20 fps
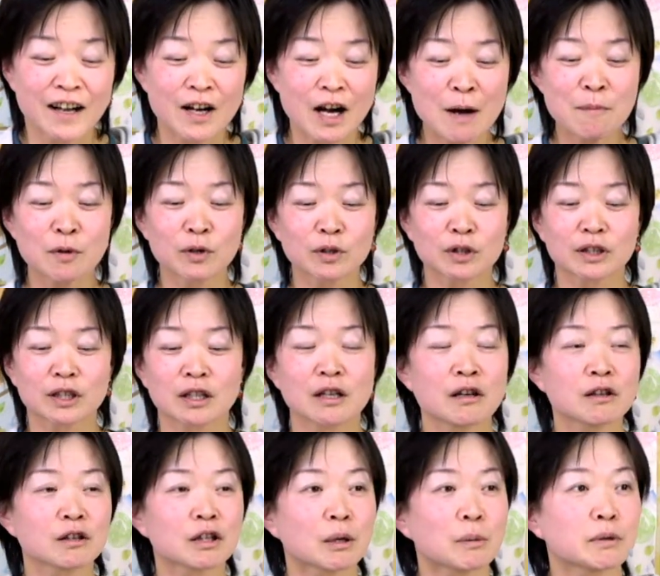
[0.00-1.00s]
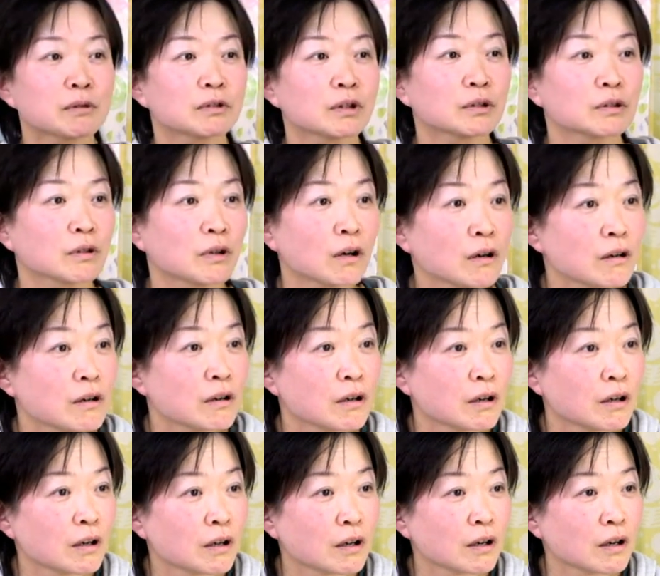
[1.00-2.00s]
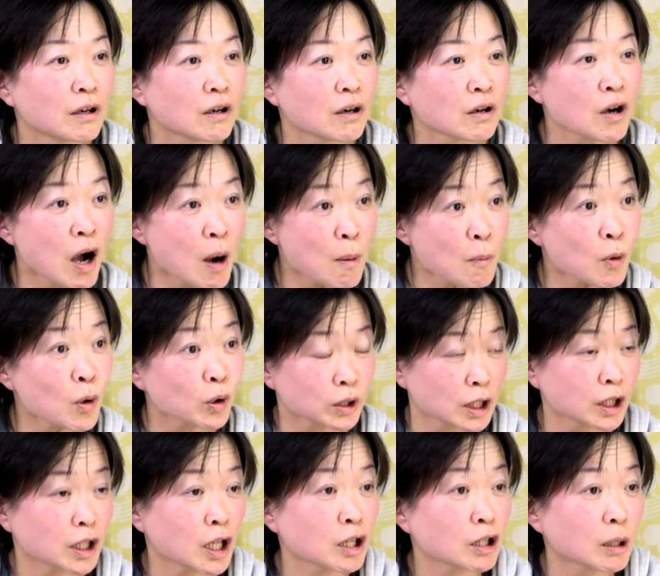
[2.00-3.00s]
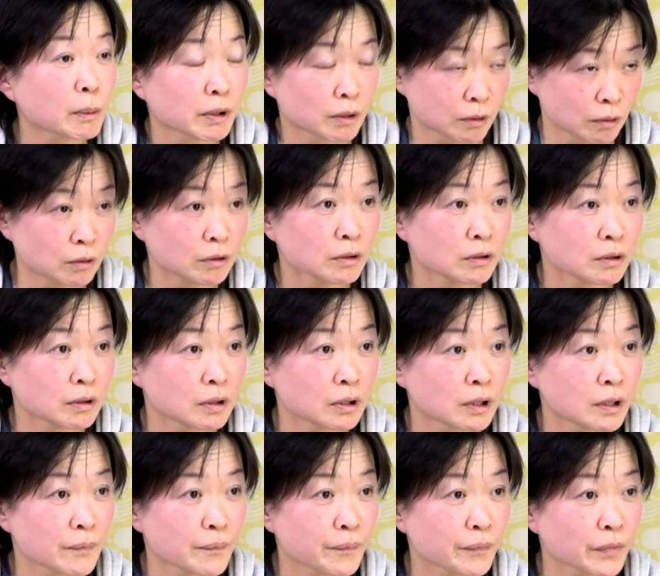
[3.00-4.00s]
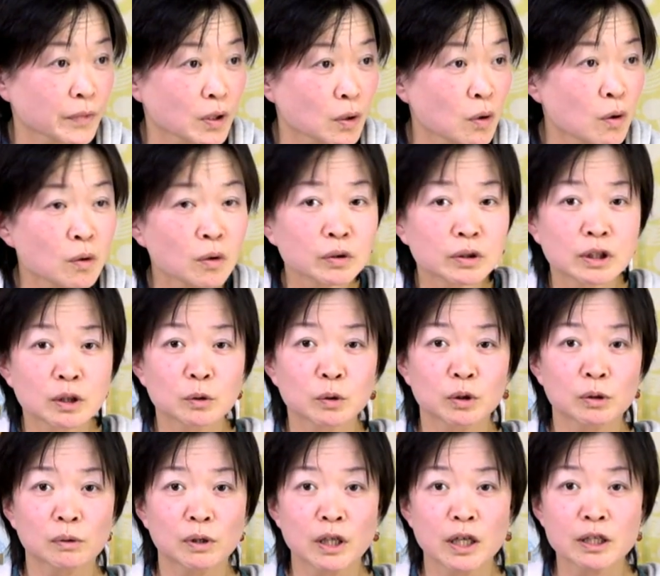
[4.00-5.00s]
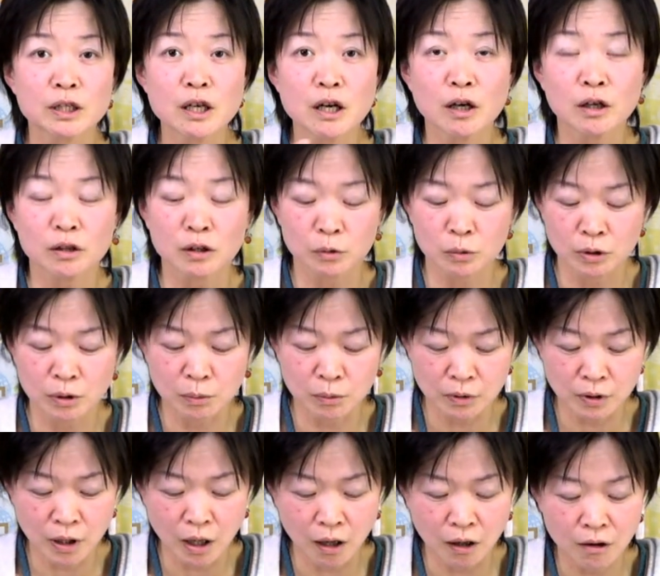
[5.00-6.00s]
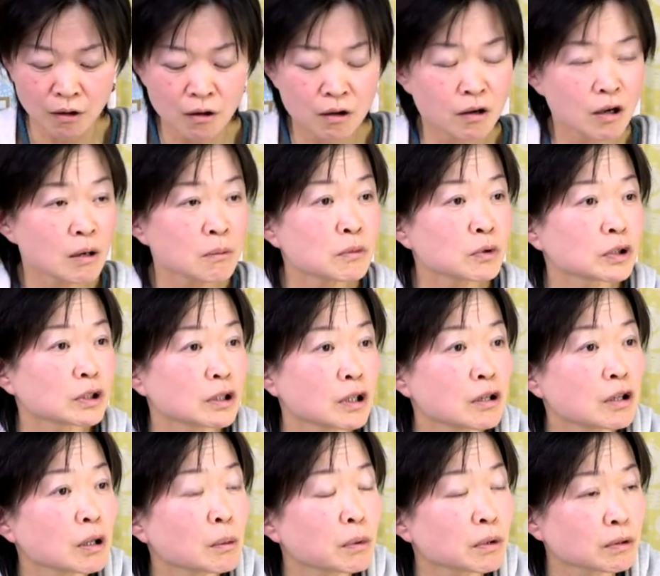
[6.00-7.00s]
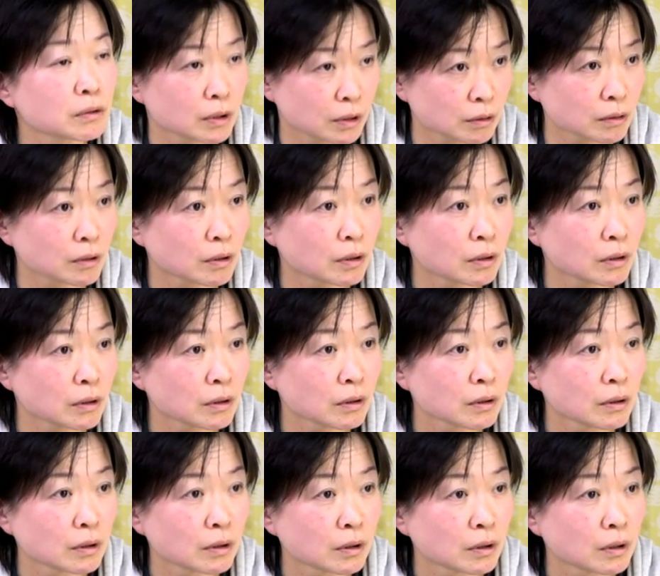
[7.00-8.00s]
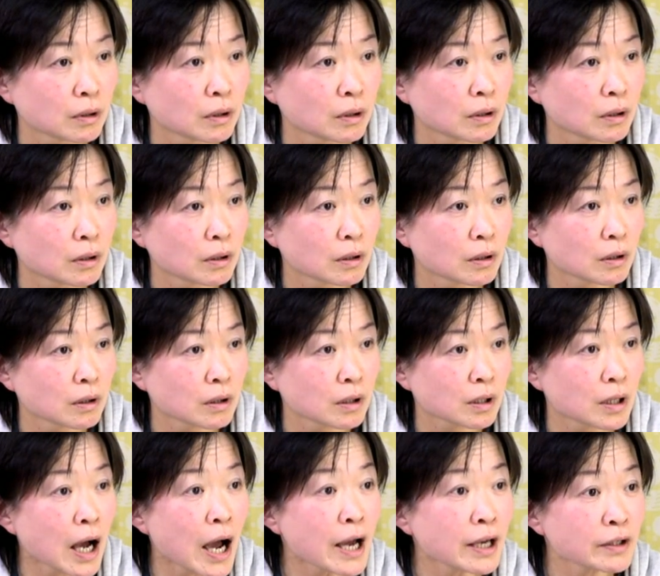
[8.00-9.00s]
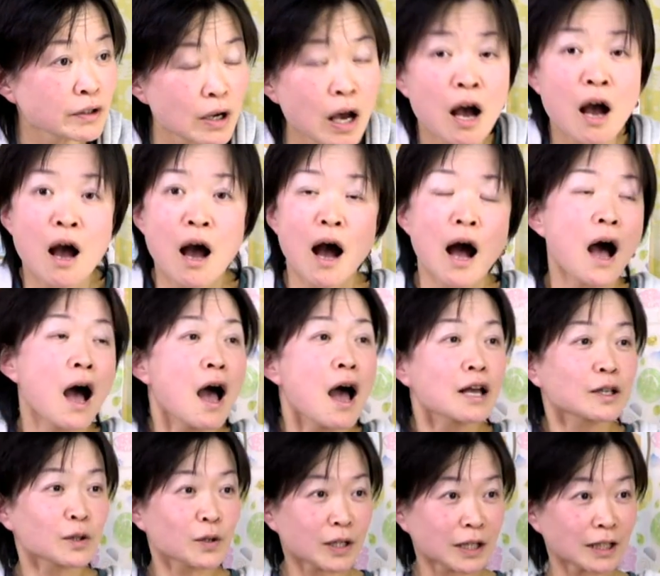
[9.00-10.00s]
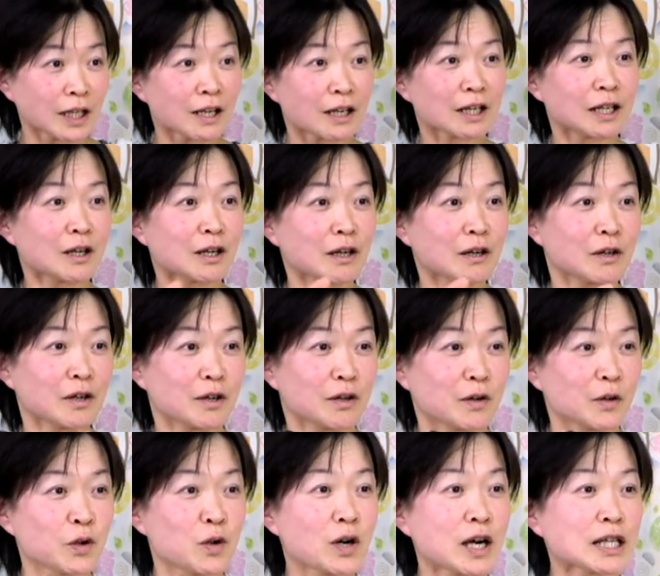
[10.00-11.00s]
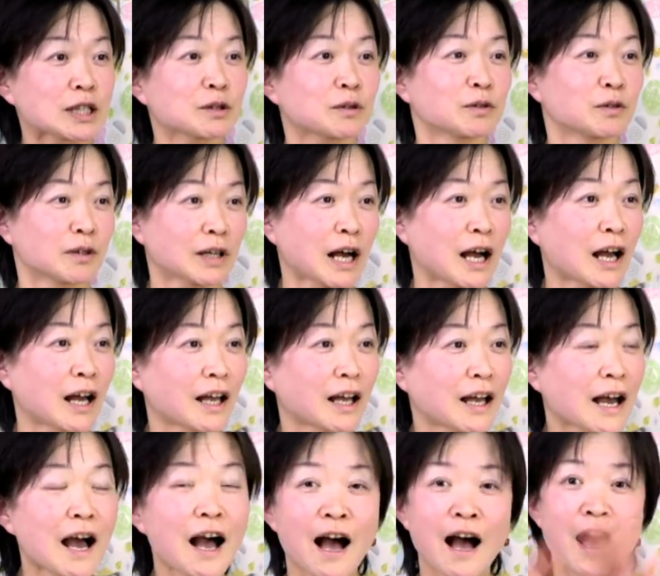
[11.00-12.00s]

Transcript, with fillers: カモって何食べるんですかカモって何食べるの保護ってことは餌あげしたってことだもんねカモって何食べるんですか害虫害虫ああそうかだから泳がしてくるのか、うん、あ